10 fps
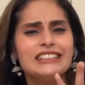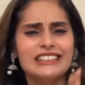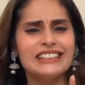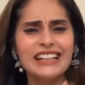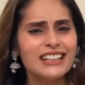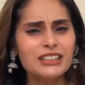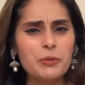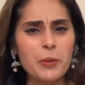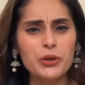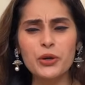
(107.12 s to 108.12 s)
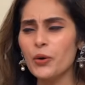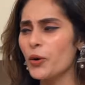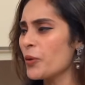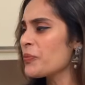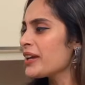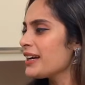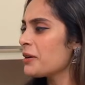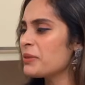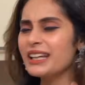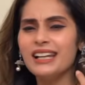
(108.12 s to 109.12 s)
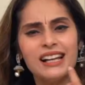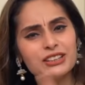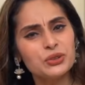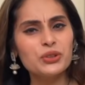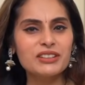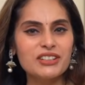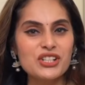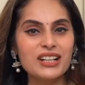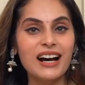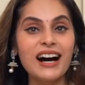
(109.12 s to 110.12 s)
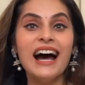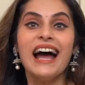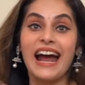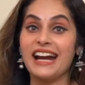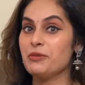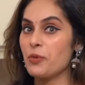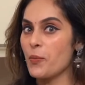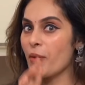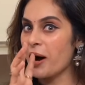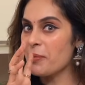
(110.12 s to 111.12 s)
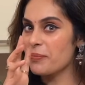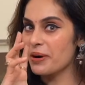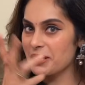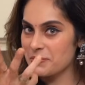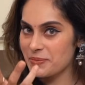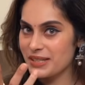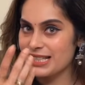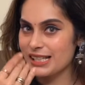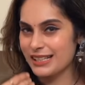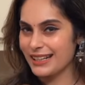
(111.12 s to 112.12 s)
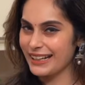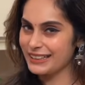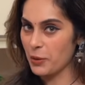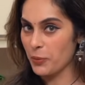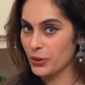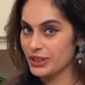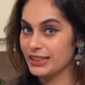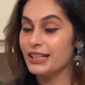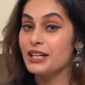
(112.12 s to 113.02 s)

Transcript: இது ஏன் தெரியுமா பிடிக்கும் நம்ம எல்லாத்துக்கும் அதை வச்சுக்கலாம் அண்ட் இப்போ மாம்பழம் சீசன் லைட்டாக போகுது